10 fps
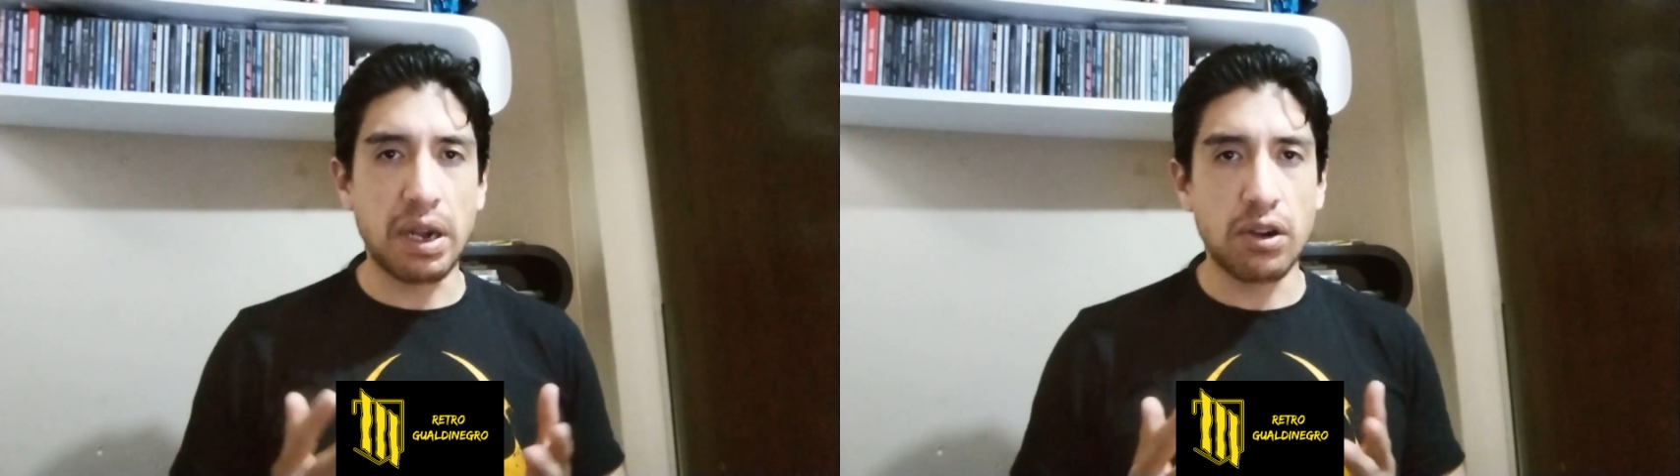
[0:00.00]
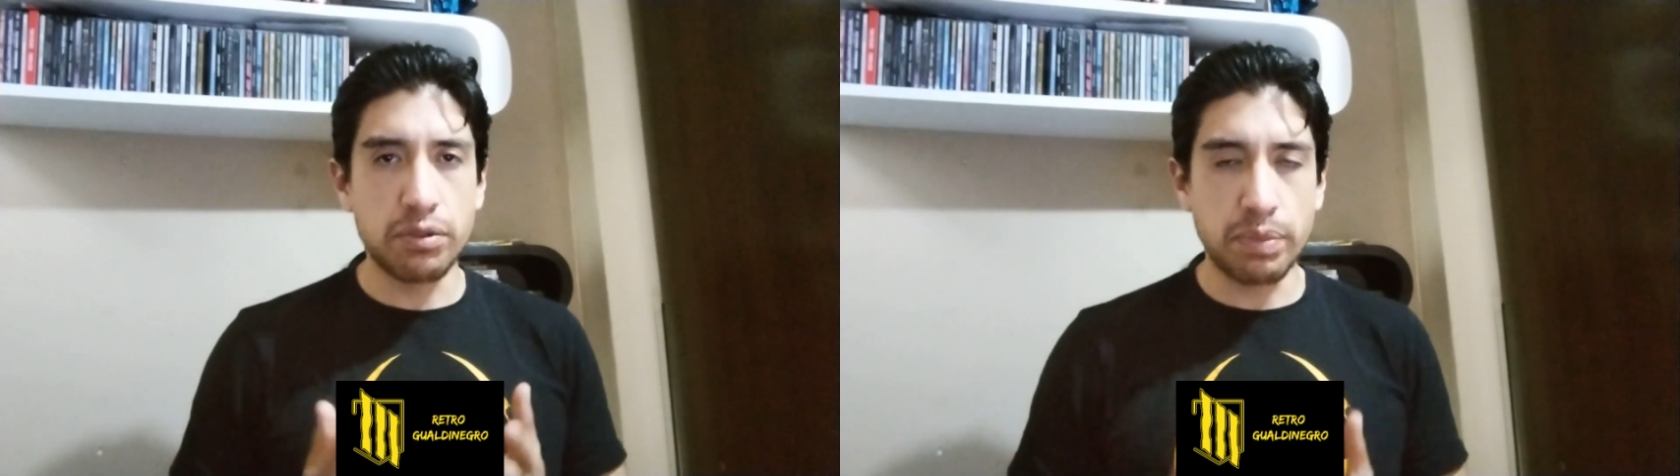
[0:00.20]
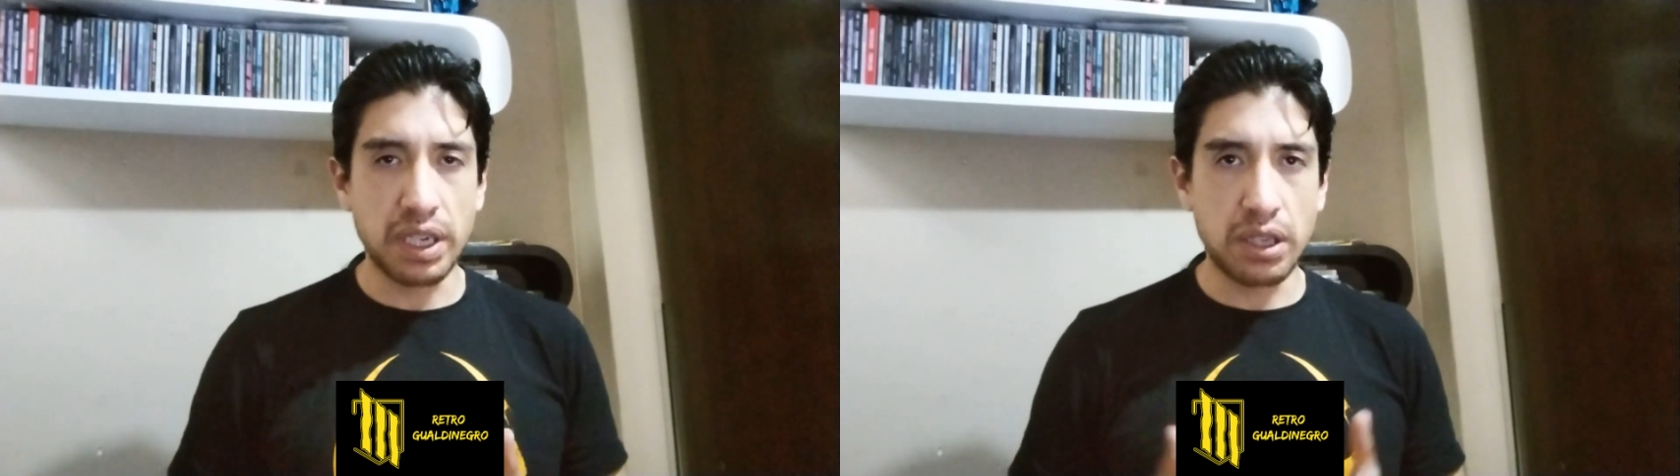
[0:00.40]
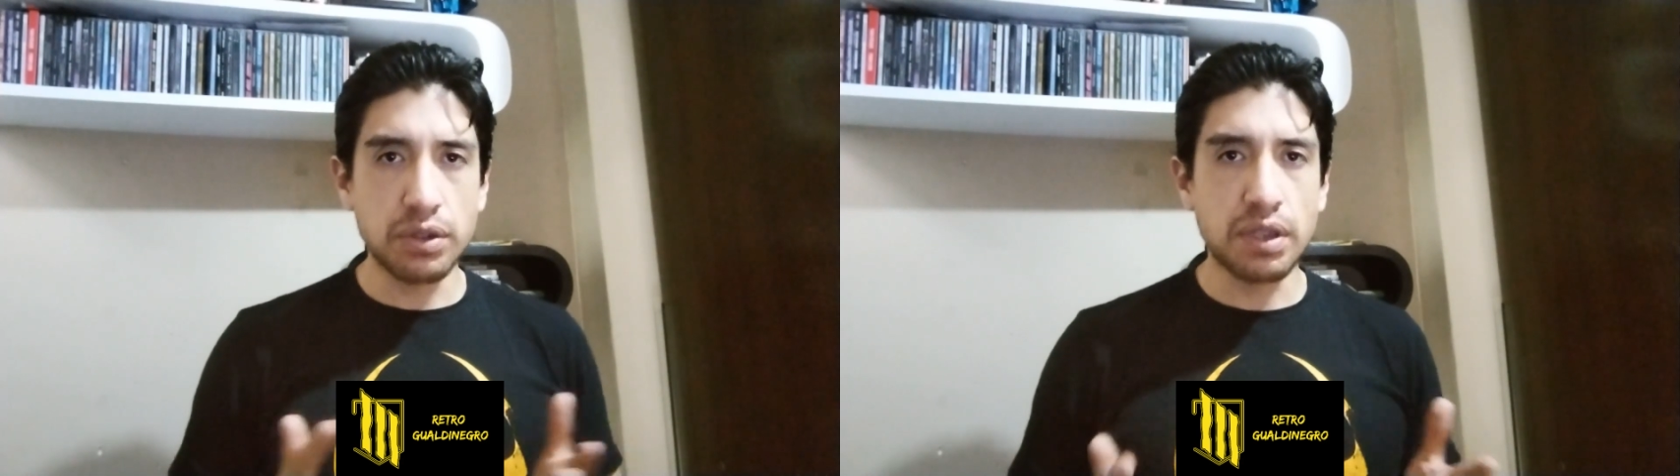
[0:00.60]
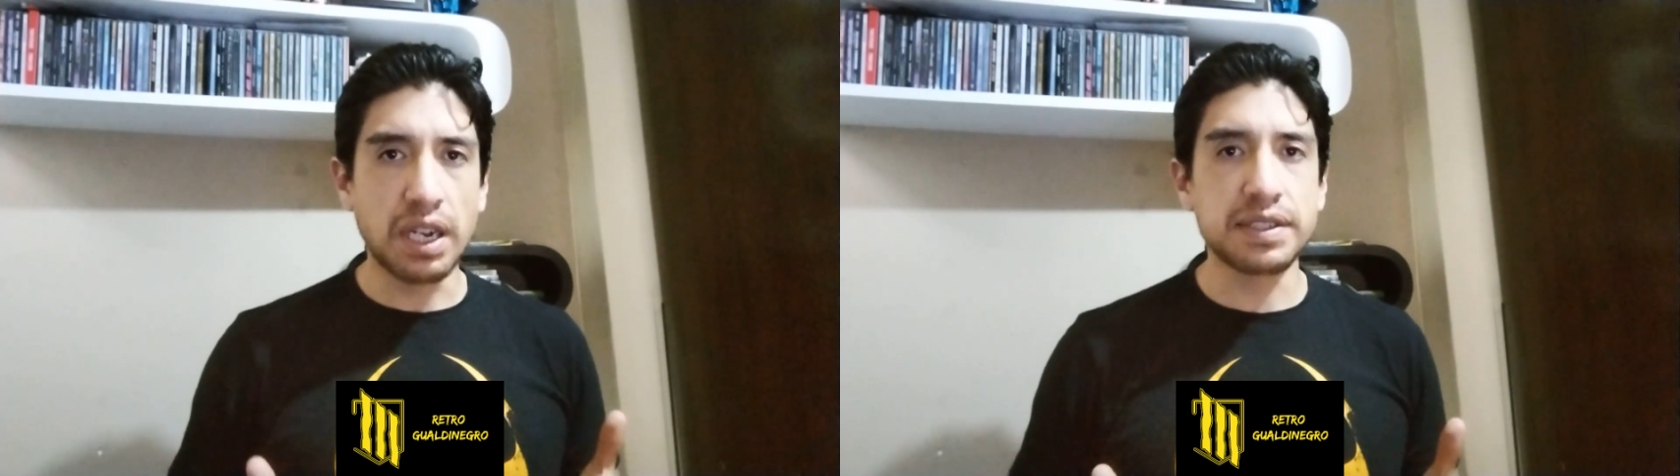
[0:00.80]
y para los
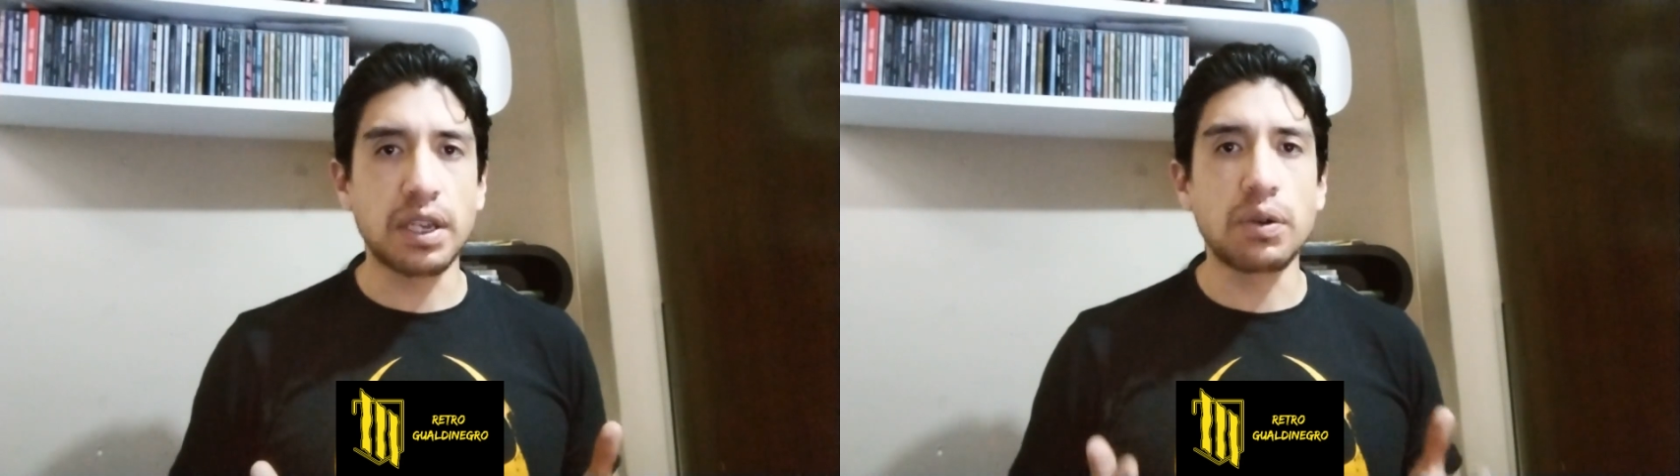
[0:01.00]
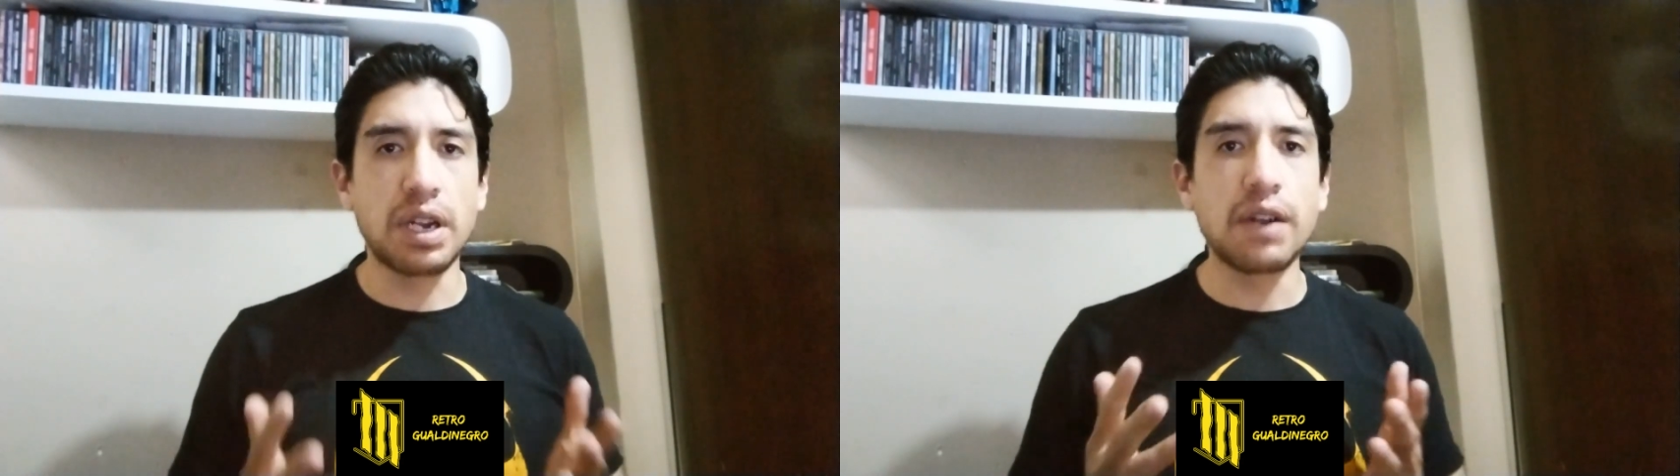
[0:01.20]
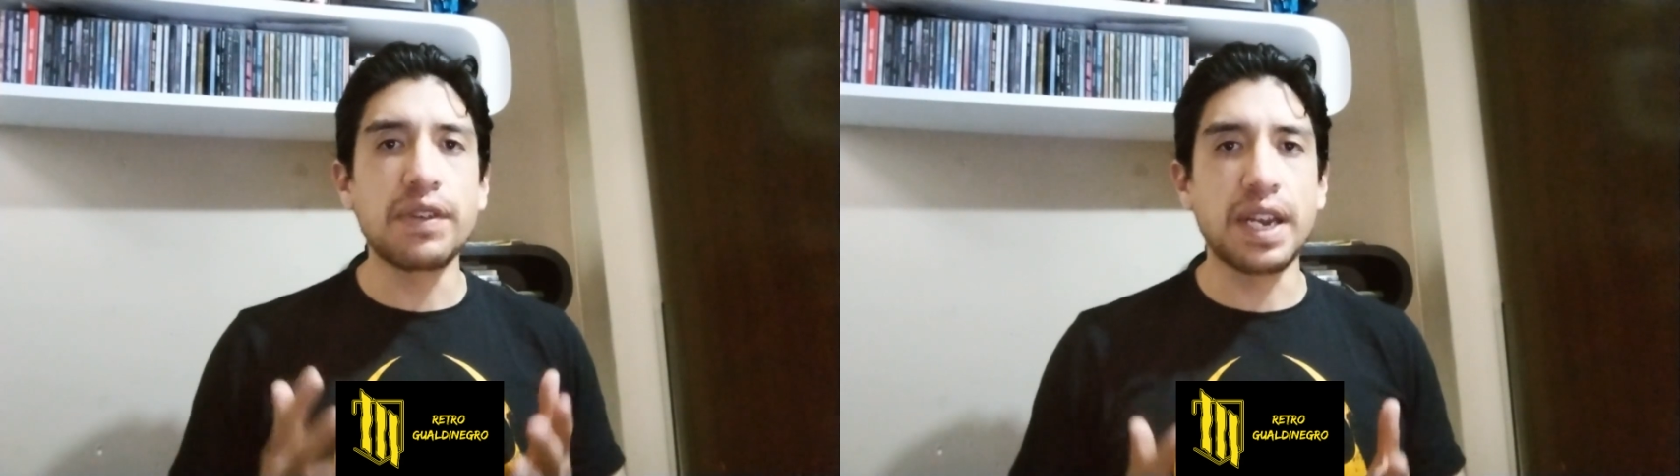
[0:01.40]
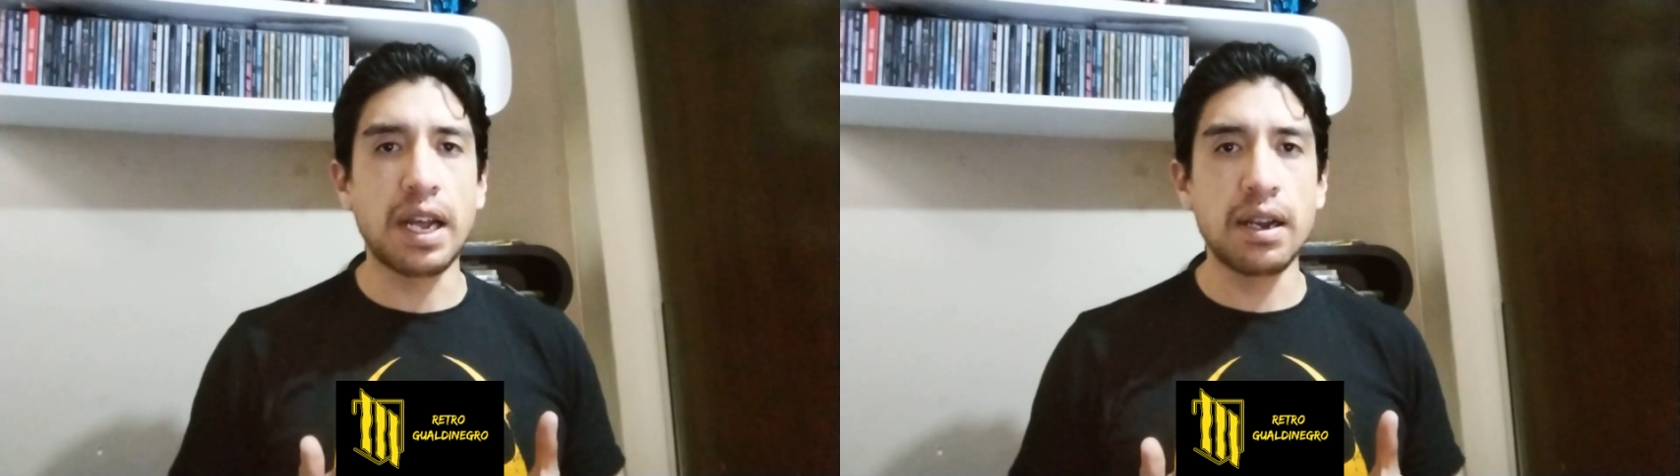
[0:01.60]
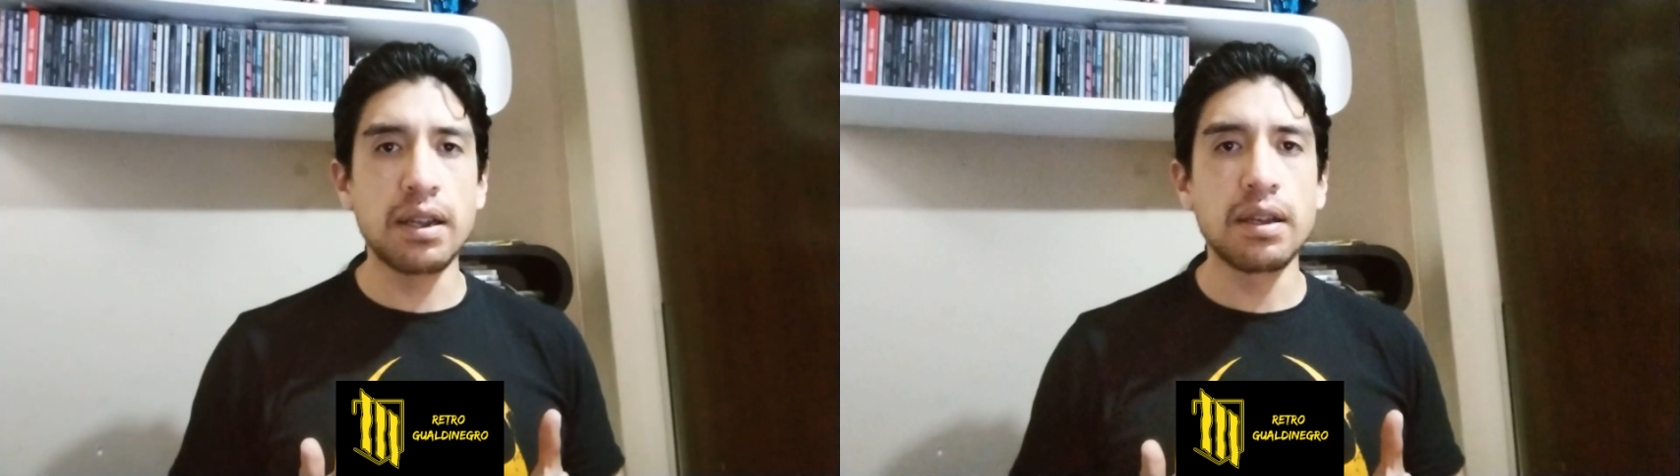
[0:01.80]
partidos del hexagonal
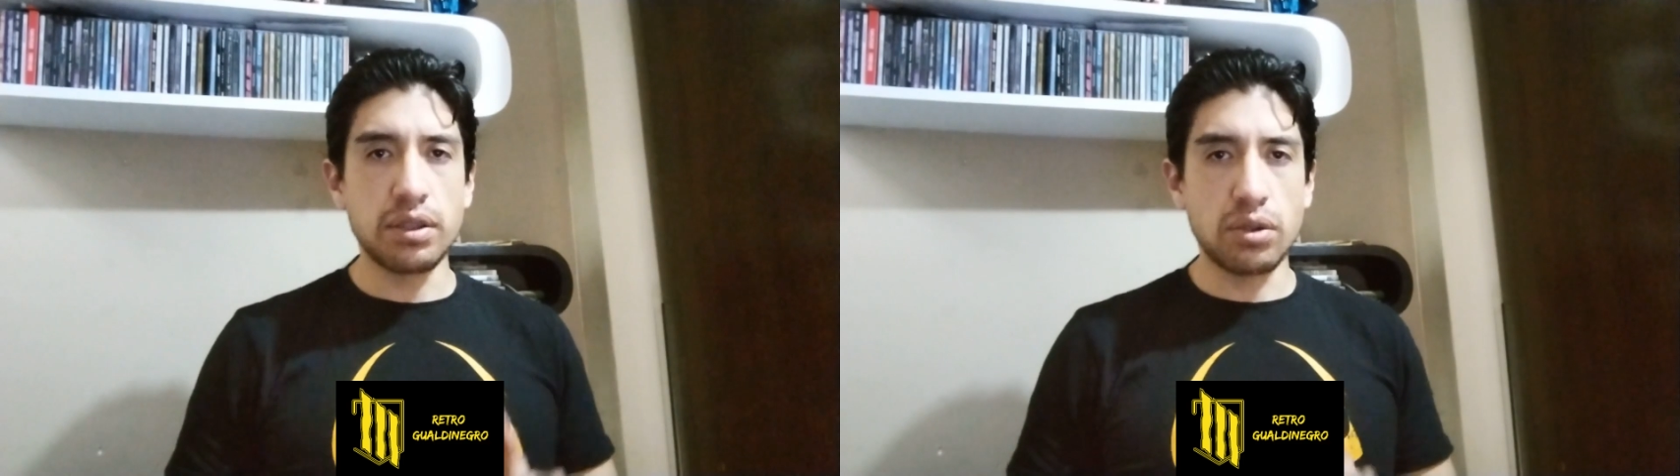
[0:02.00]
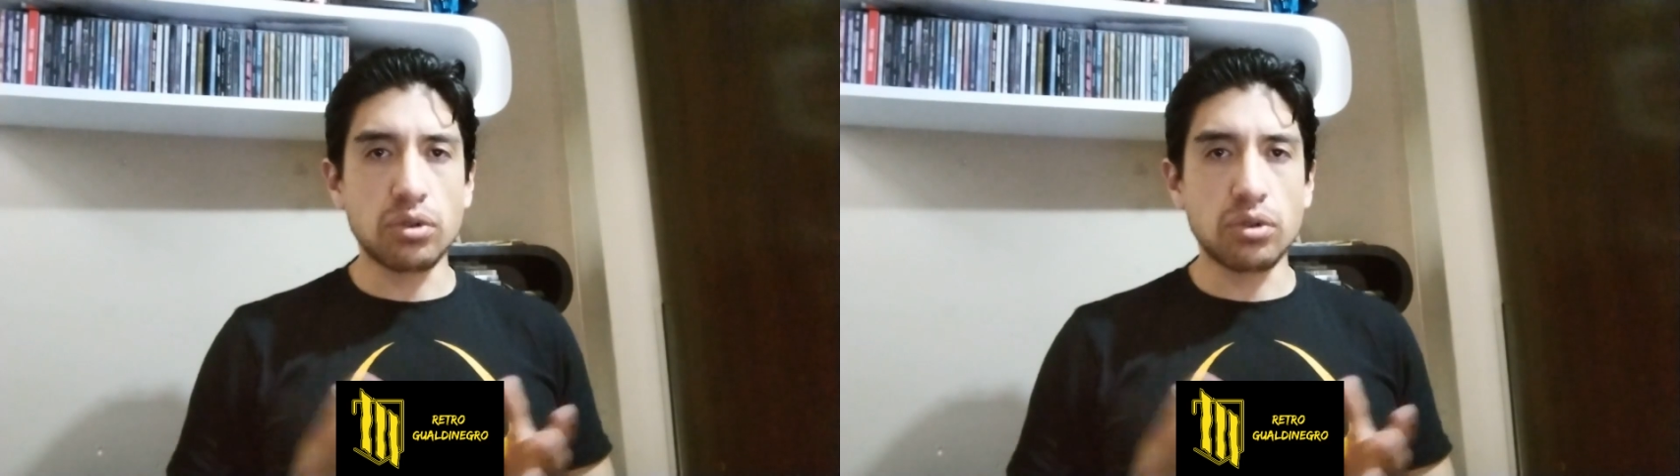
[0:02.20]
final,